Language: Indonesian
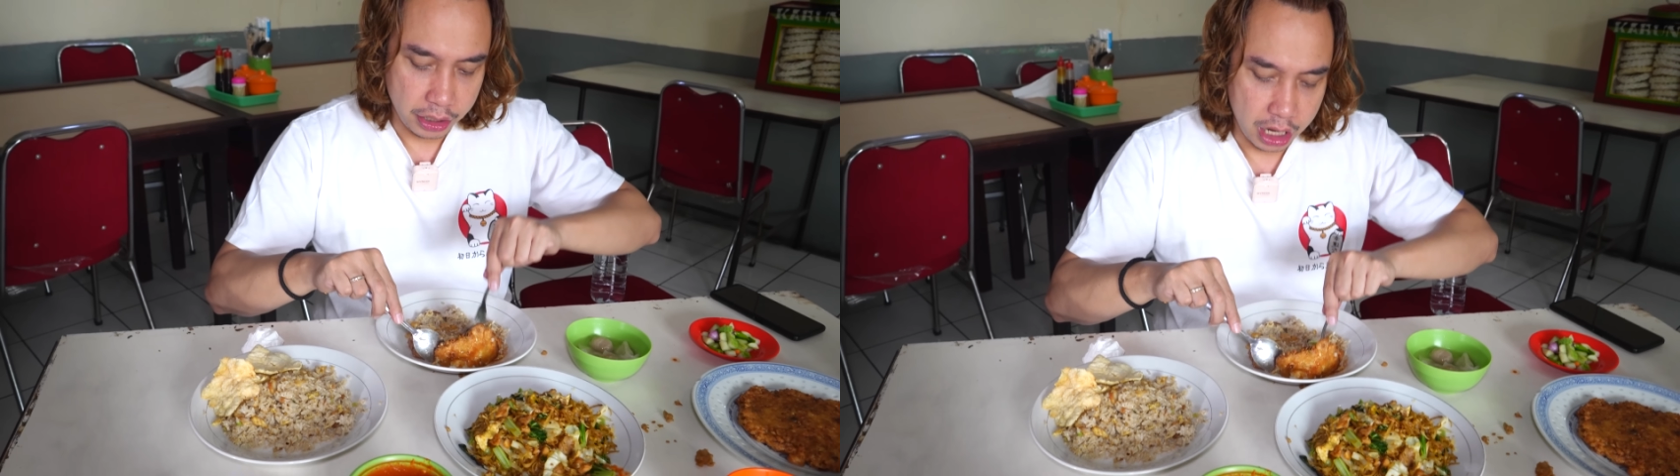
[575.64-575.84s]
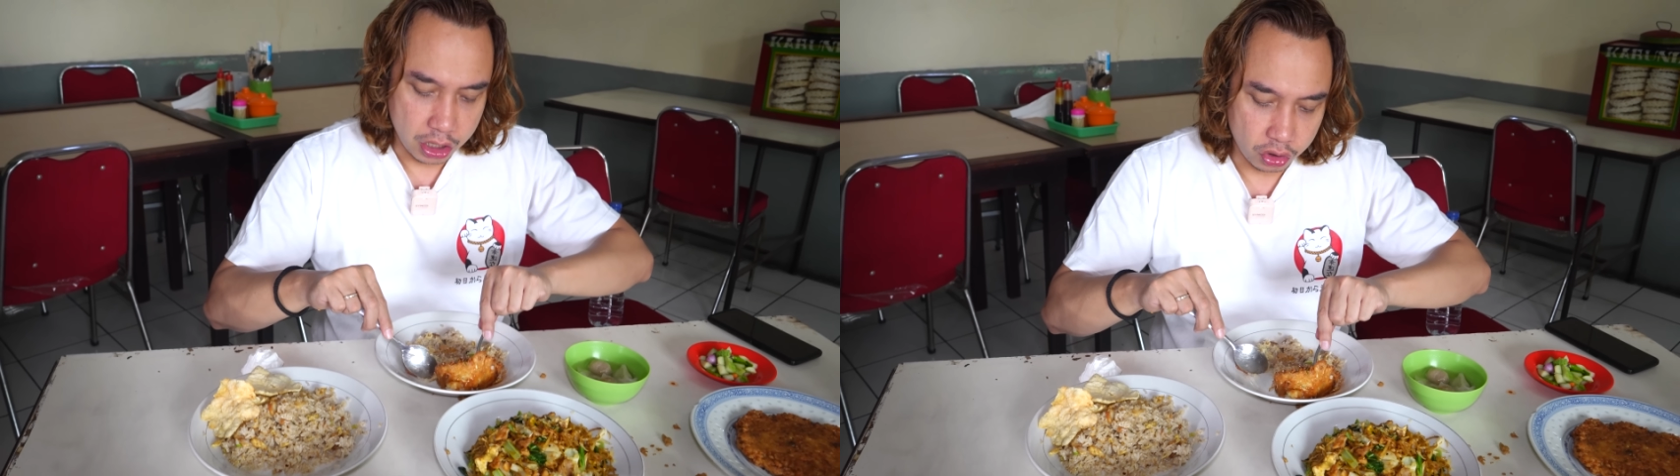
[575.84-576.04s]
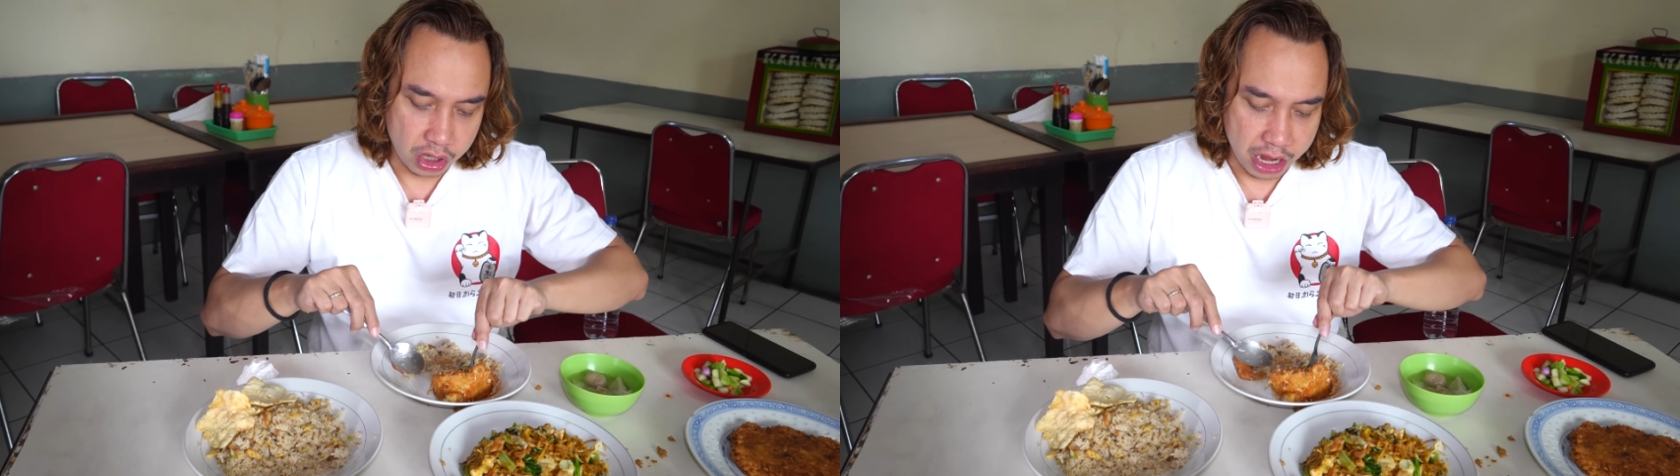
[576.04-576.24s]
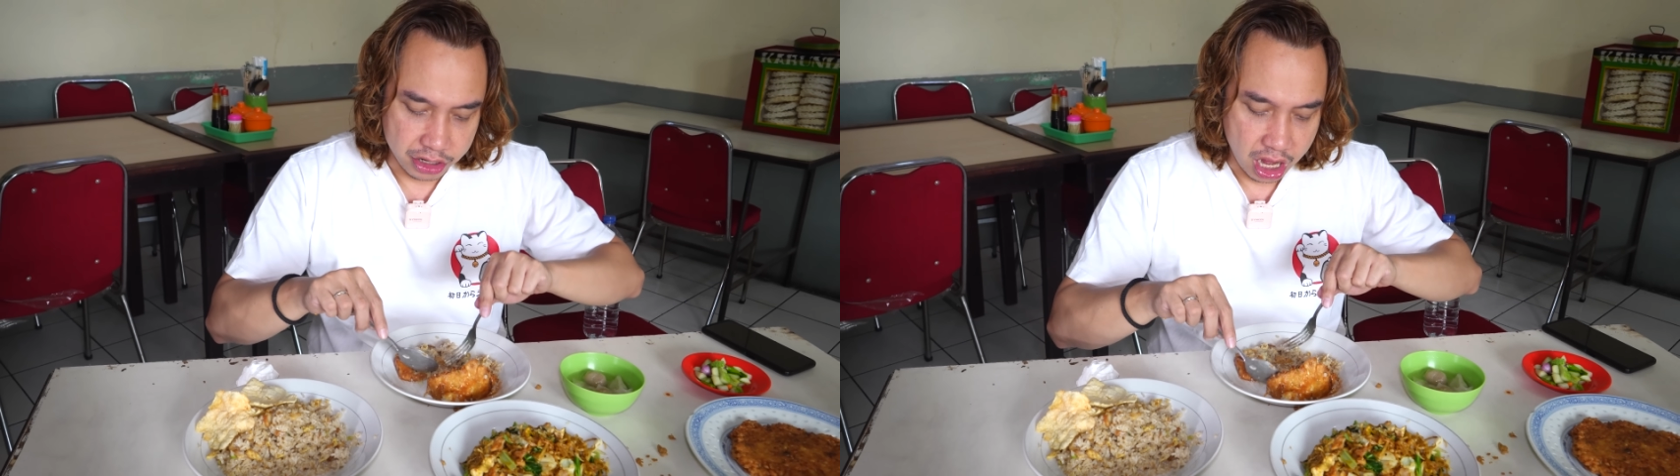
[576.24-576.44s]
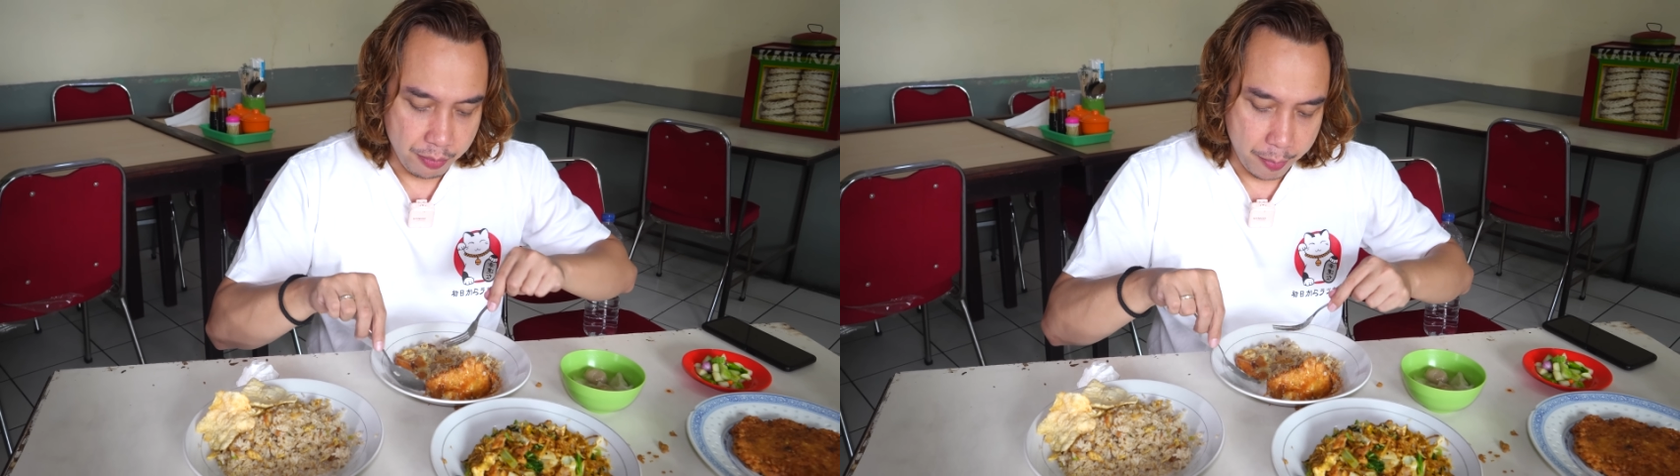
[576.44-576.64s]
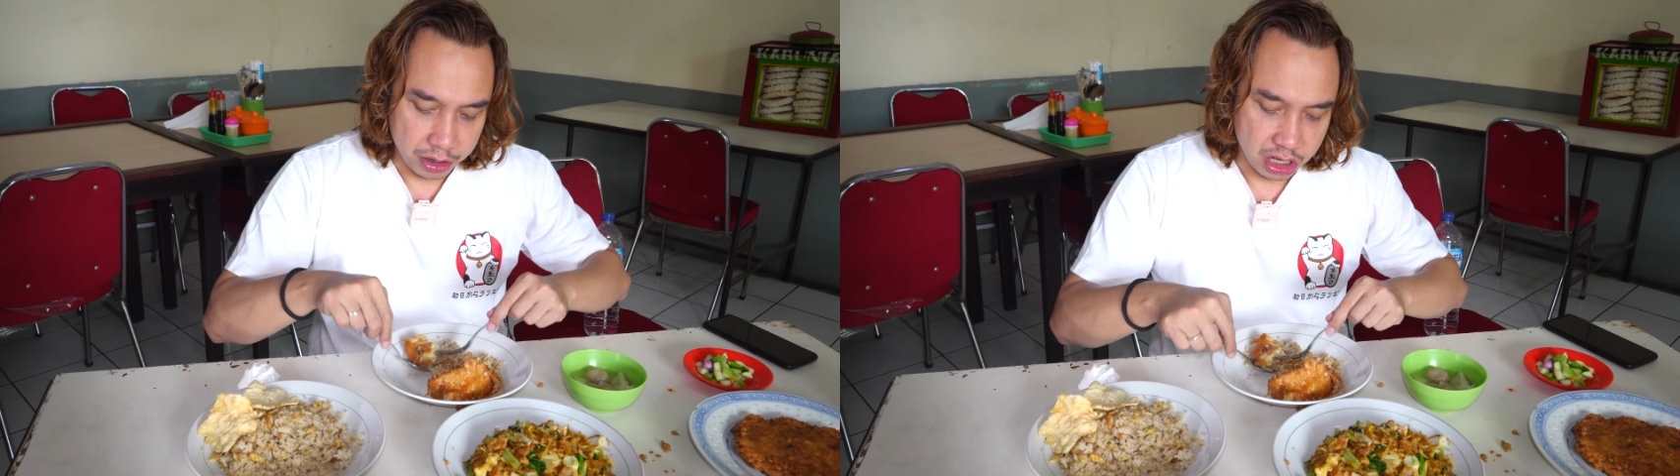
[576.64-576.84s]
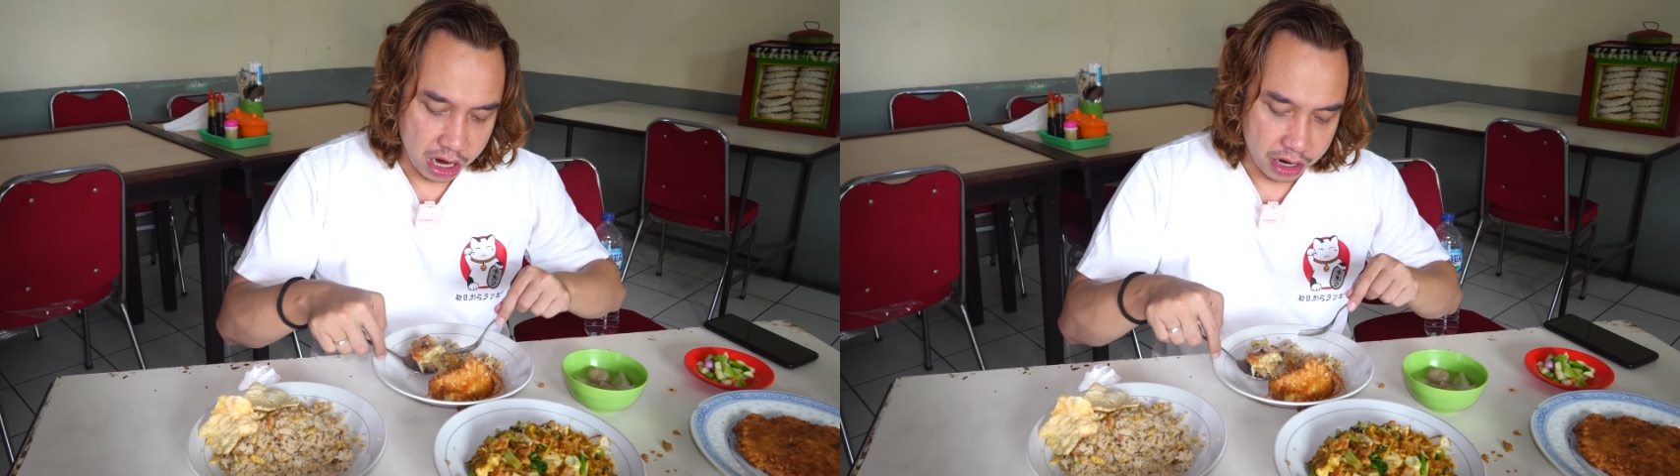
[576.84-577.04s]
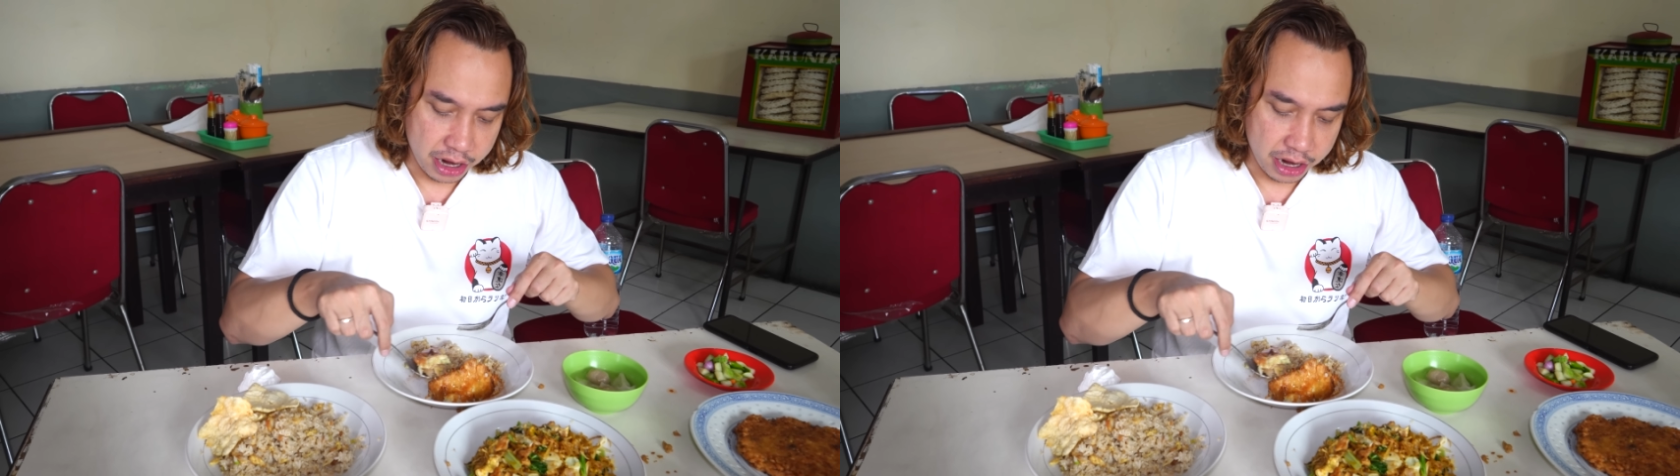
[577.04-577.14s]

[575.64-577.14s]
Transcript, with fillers: ini nggak tahu sengaja, memang standar